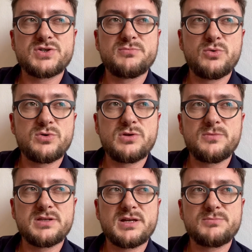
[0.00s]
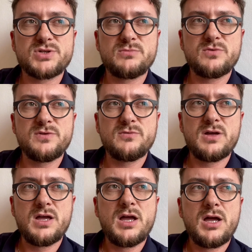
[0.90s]
że Bóg do mnie tak przemówił:
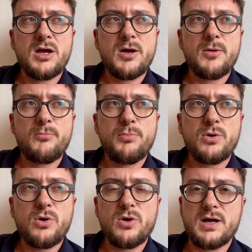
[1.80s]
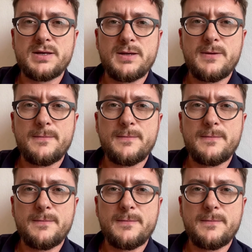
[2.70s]
pokochaj,